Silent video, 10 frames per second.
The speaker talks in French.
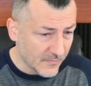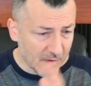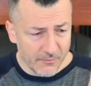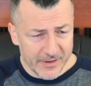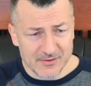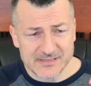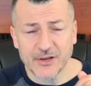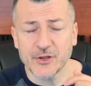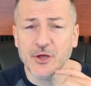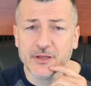voyons, ça
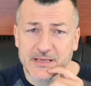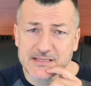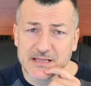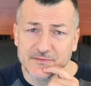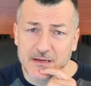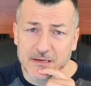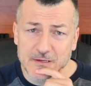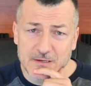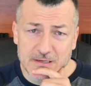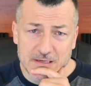donne rien cette
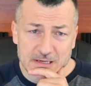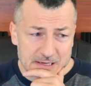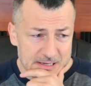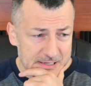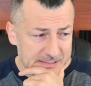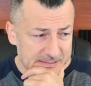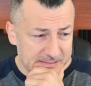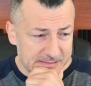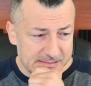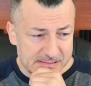affaire-là, euh,
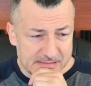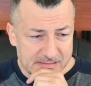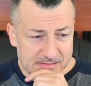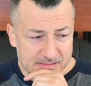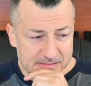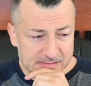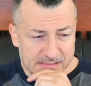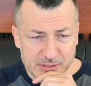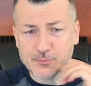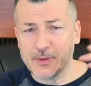c'est
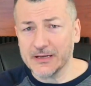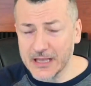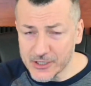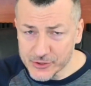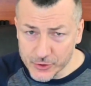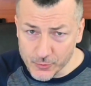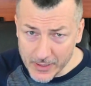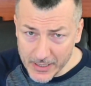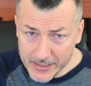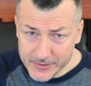du pelletage de
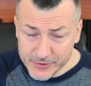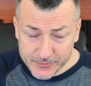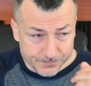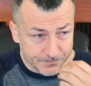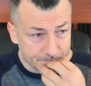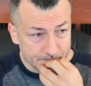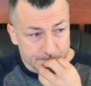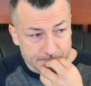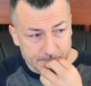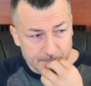nuages,
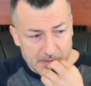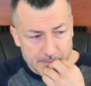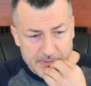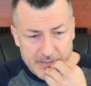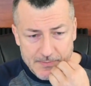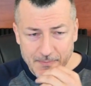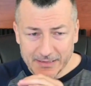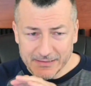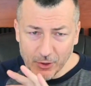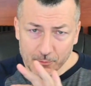puis
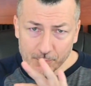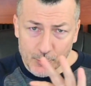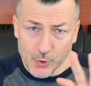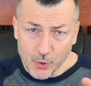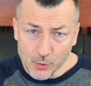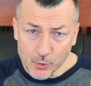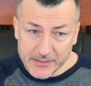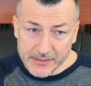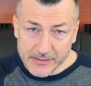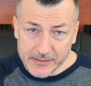mettre un peu de
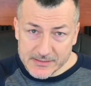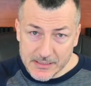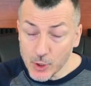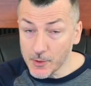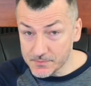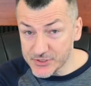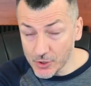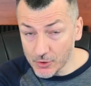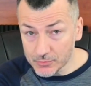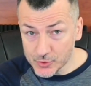côté euh,
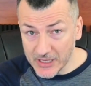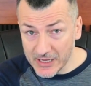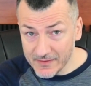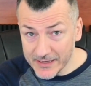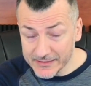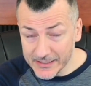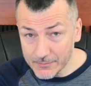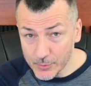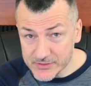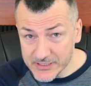l'option du travail
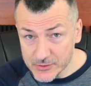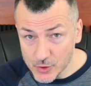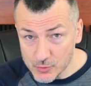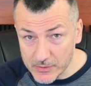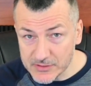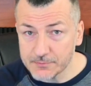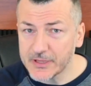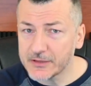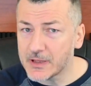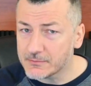thérapeutique sur soi. C'est
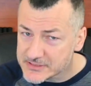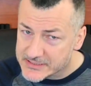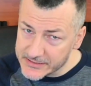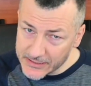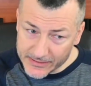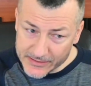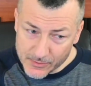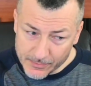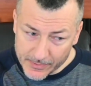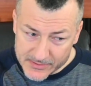peut-être même ce qui est en train de se
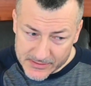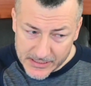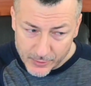passer dans le